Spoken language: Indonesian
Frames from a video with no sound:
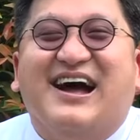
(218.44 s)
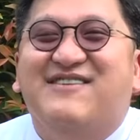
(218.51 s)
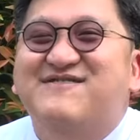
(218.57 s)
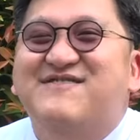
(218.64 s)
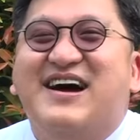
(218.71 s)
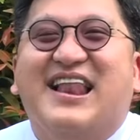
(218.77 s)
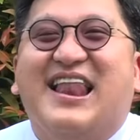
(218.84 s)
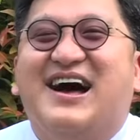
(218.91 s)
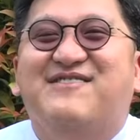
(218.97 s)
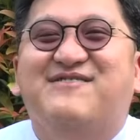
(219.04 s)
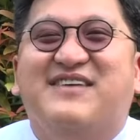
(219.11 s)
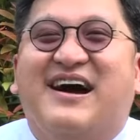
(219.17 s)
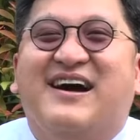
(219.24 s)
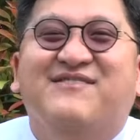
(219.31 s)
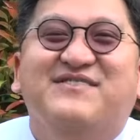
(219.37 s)
Tambah
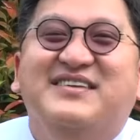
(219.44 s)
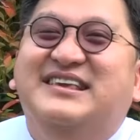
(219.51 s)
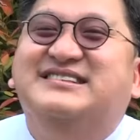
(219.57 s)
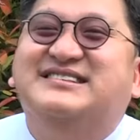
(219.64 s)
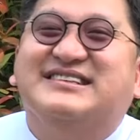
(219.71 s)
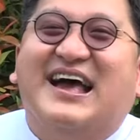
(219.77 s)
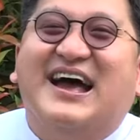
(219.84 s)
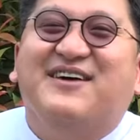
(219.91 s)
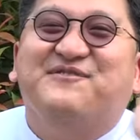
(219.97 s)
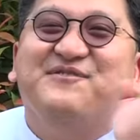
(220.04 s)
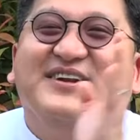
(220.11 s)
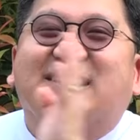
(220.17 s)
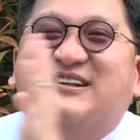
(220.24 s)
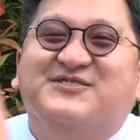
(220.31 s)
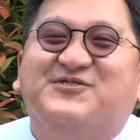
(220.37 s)
lama misa
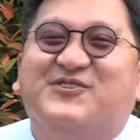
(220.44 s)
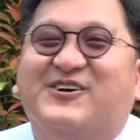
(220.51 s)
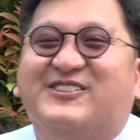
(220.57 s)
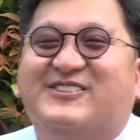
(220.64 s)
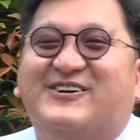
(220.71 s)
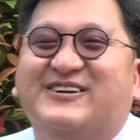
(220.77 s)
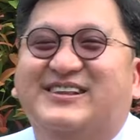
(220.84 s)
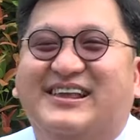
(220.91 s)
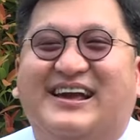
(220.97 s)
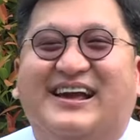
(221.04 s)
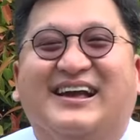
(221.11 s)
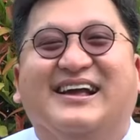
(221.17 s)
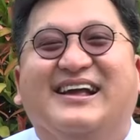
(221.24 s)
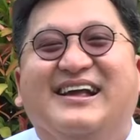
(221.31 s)
plus fotonya.